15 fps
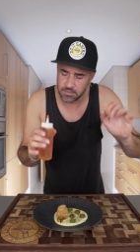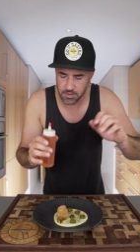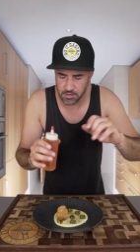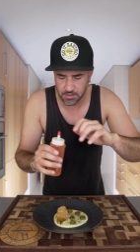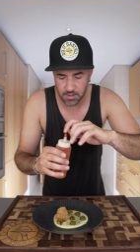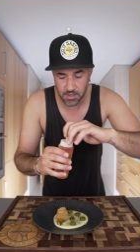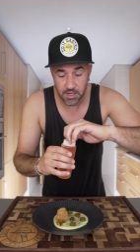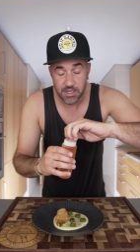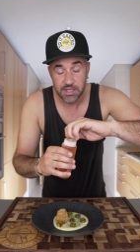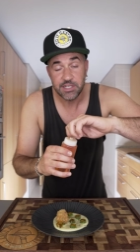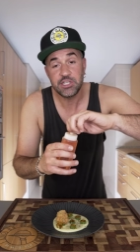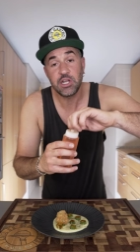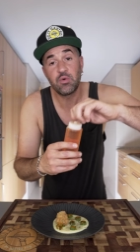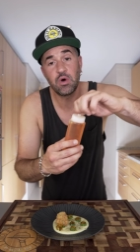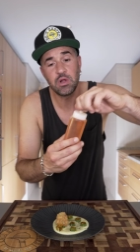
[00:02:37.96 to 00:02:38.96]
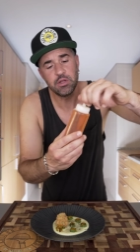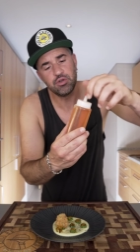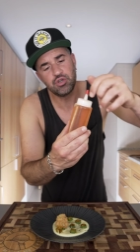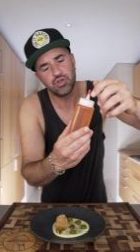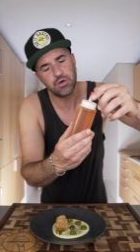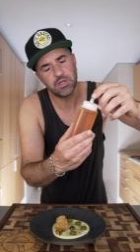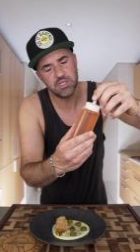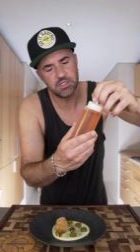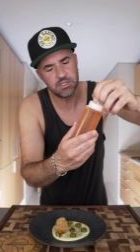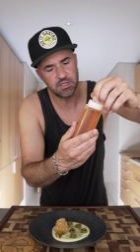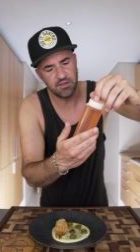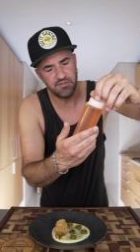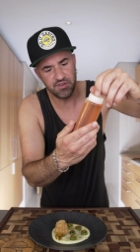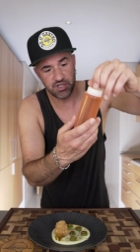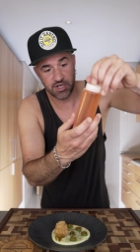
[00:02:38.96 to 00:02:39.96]
Pronto. Isto é um óleo de chouriço que
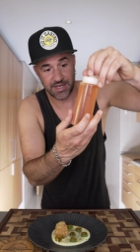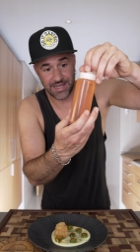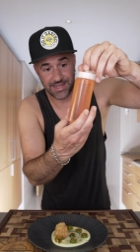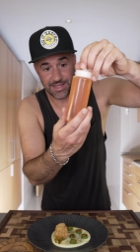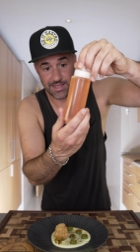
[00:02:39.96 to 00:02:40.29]
eu fiz aqui há